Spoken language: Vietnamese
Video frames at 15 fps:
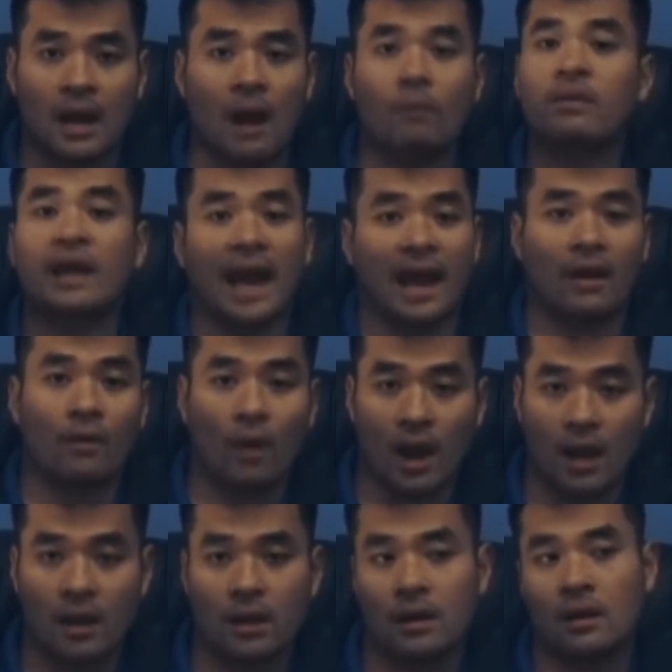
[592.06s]
ông kẹt
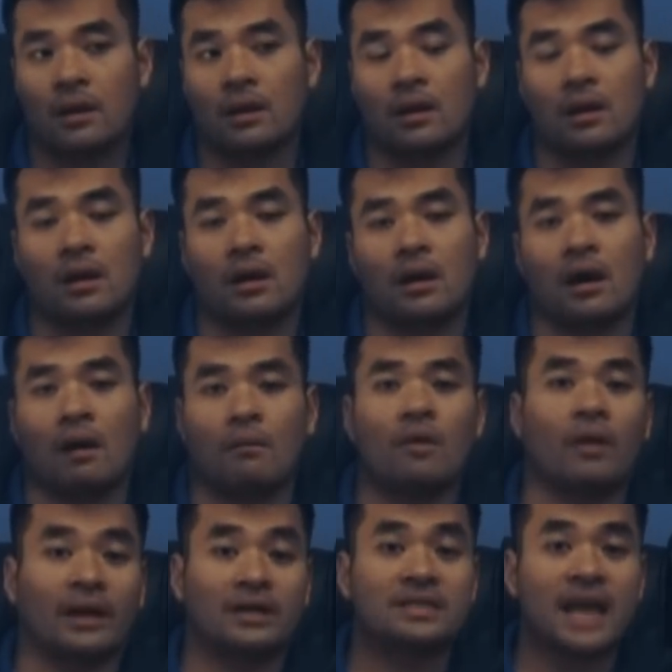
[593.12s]
quá ông mới
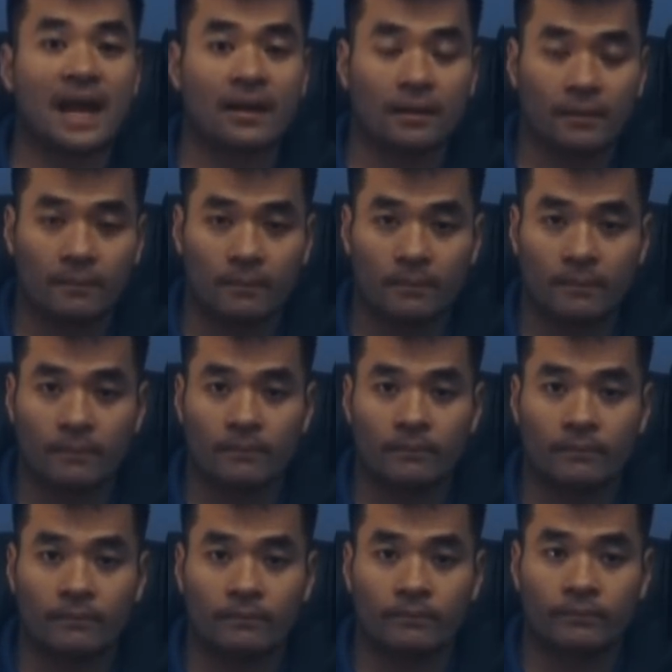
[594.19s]
gọi cảnh sát
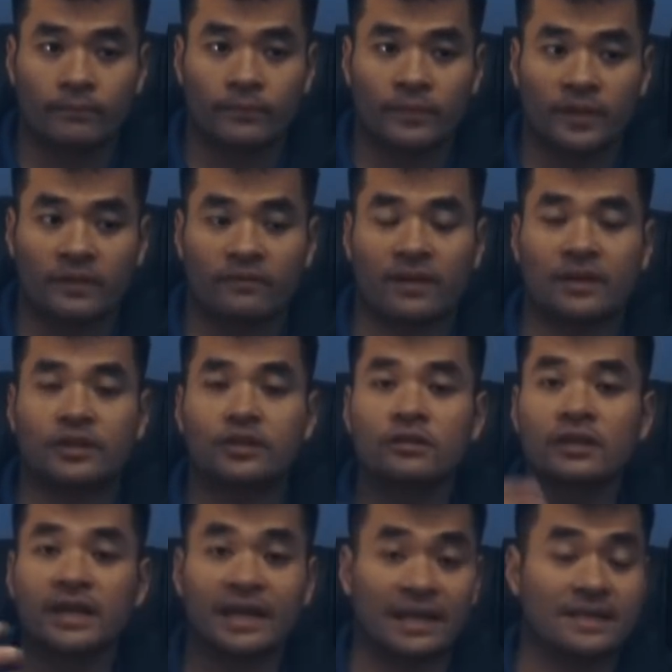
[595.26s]
và
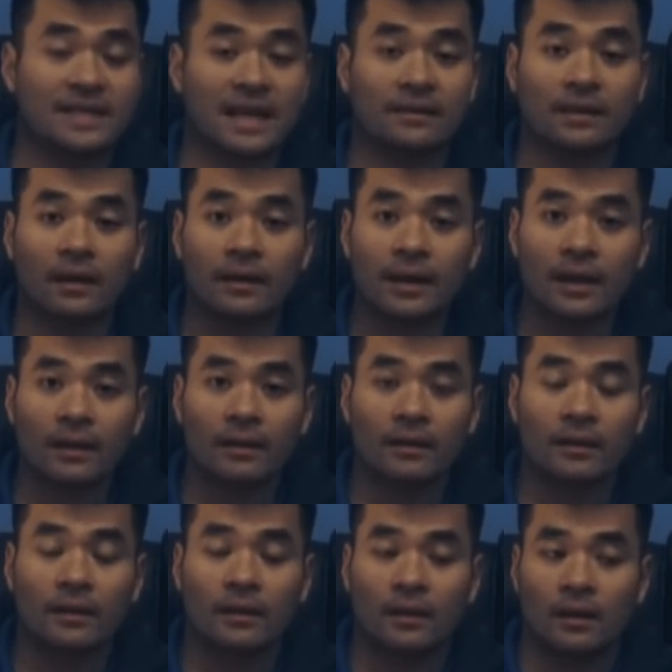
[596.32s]
trước khi cảnh sát tới á
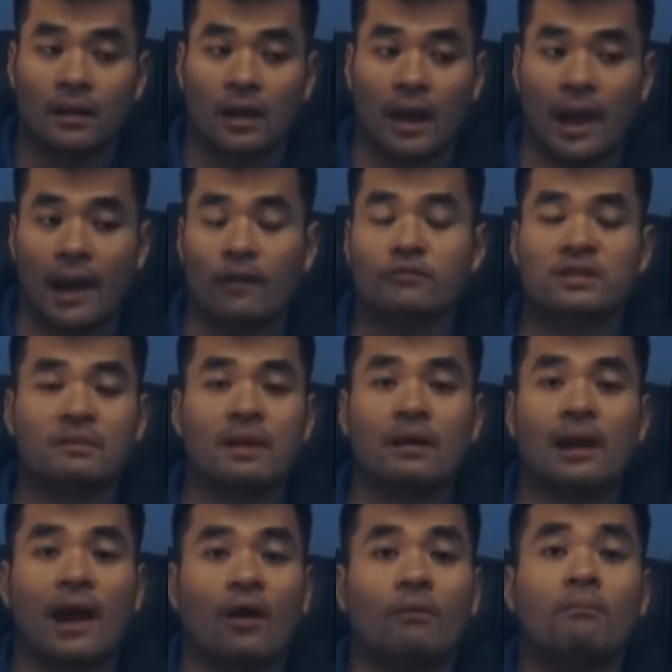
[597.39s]
Elzabel
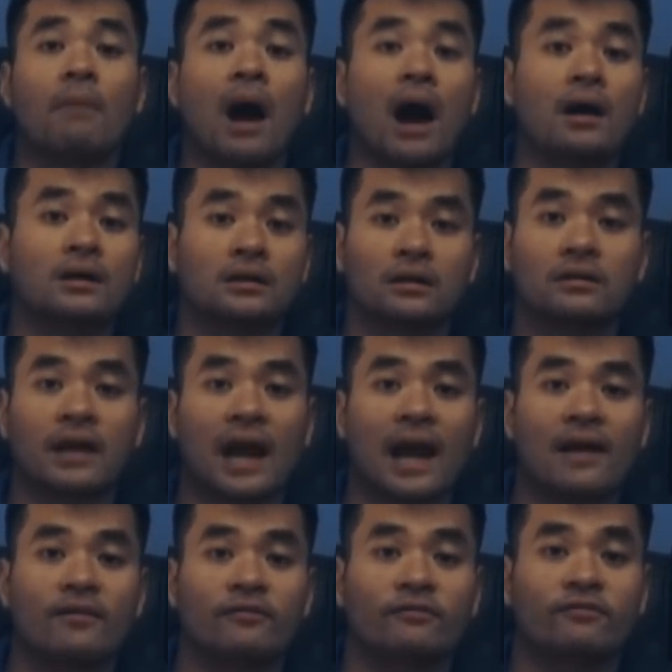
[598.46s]
Lào mở cửa
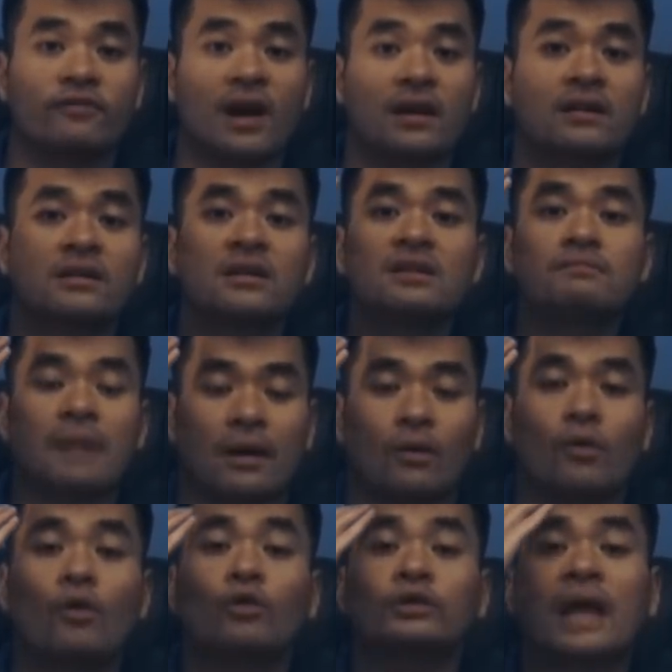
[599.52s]
ra và gương mặt
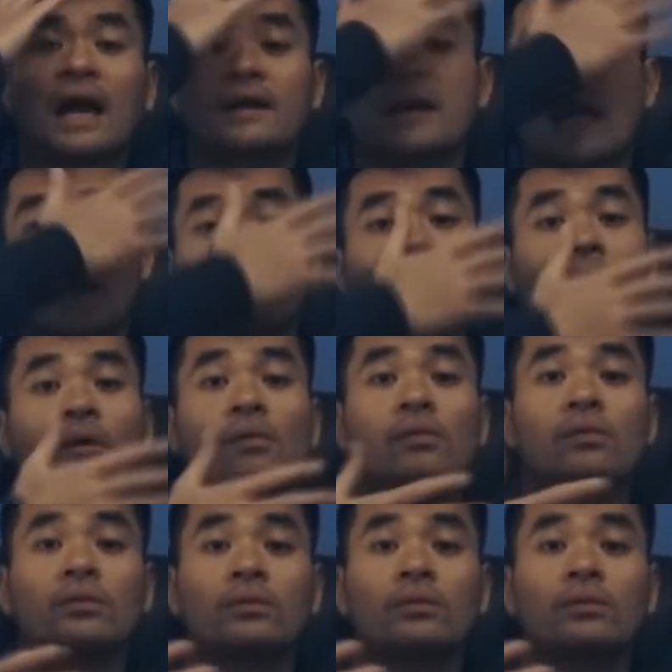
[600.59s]
của cô ta đầy máu